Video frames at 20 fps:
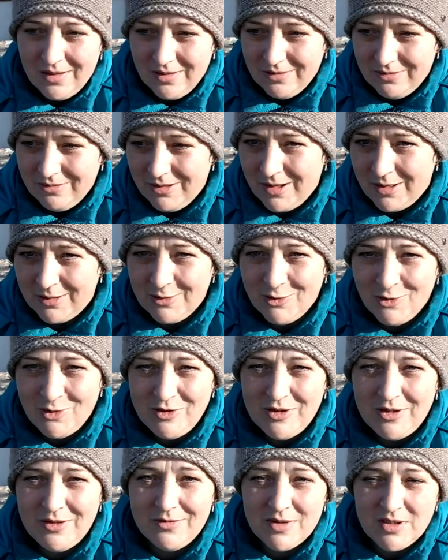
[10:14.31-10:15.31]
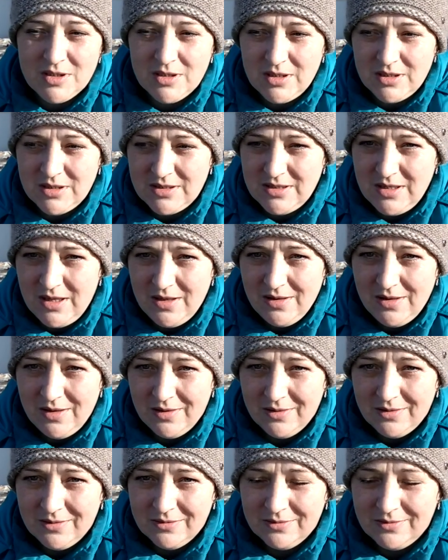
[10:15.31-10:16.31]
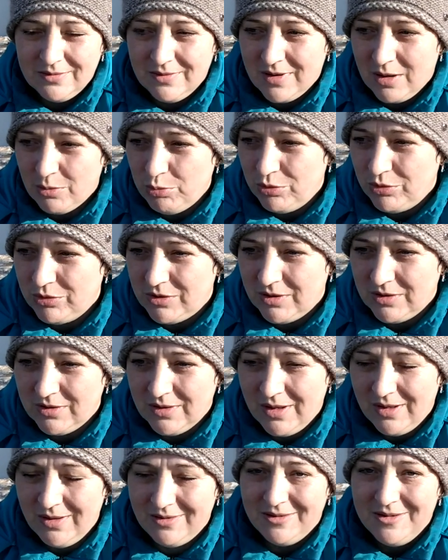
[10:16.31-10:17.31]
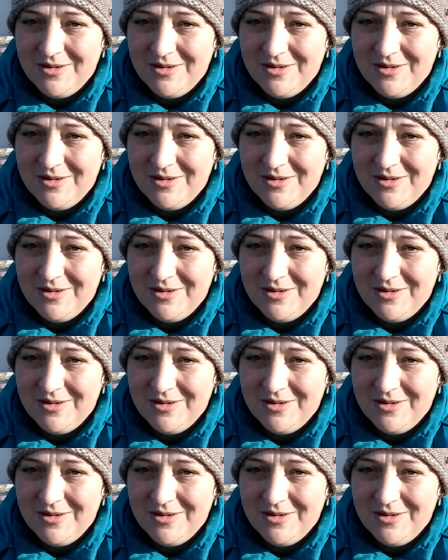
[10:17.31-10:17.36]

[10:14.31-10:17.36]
выходной день воскресенья, ну, работы на